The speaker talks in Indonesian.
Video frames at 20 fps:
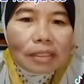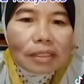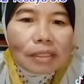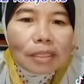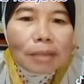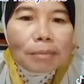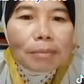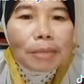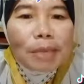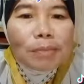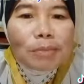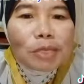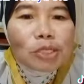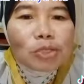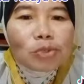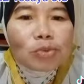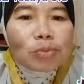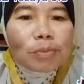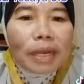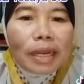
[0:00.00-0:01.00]
Baby
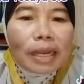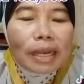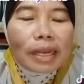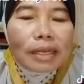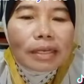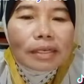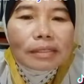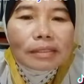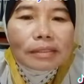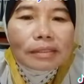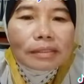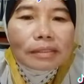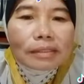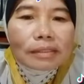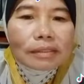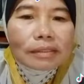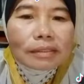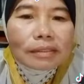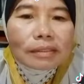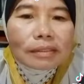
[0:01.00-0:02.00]
Juma,
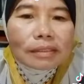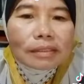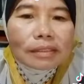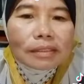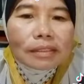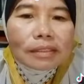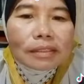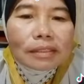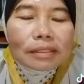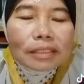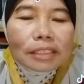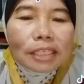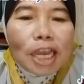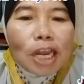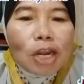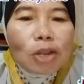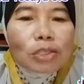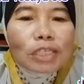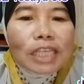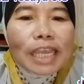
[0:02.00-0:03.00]

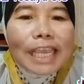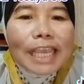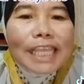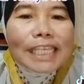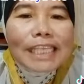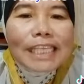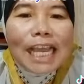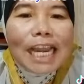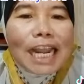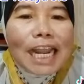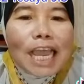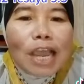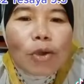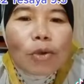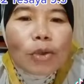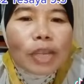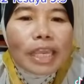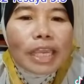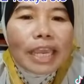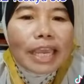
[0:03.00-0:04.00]
kalau saya salah
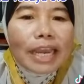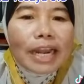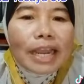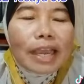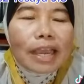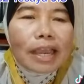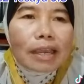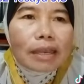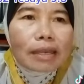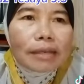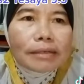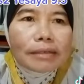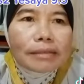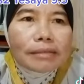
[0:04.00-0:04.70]
oke okay lah.